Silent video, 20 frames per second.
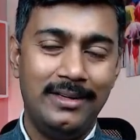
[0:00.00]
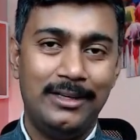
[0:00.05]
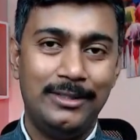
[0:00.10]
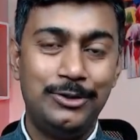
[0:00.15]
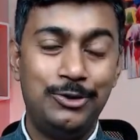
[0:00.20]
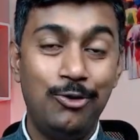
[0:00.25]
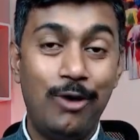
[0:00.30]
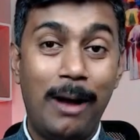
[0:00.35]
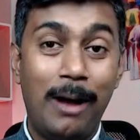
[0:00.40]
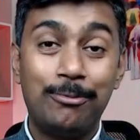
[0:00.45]

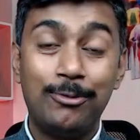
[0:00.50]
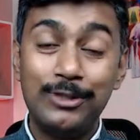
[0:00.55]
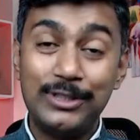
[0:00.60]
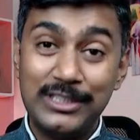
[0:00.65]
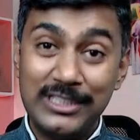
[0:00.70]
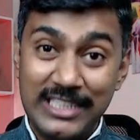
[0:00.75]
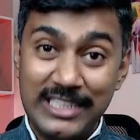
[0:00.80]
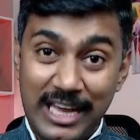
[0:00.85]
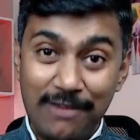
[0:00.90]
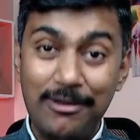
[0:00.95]
जो आपको
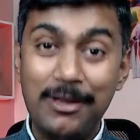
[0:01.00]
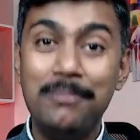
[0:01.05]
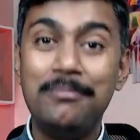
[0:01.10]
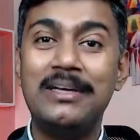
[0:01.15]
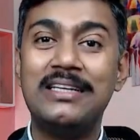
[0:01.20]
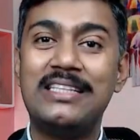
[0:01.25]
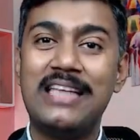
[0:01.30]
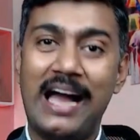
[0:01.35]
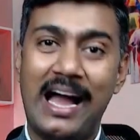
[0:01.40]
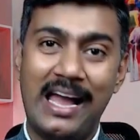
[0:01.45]
सेविंग में
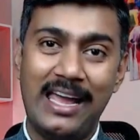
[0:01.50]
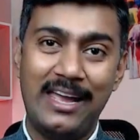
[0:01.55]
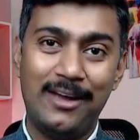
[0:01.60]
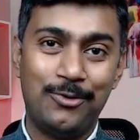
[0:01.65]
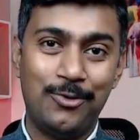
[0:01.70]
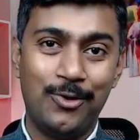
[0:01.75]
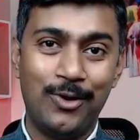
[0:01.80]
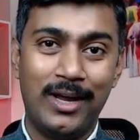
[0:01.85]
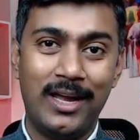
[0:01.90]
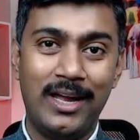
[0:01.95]
सहायक
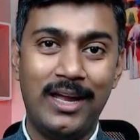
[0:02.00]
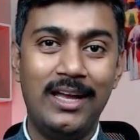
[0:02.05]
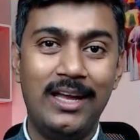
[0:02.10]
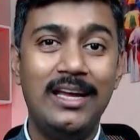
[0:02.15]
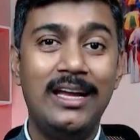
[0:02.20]
होंगे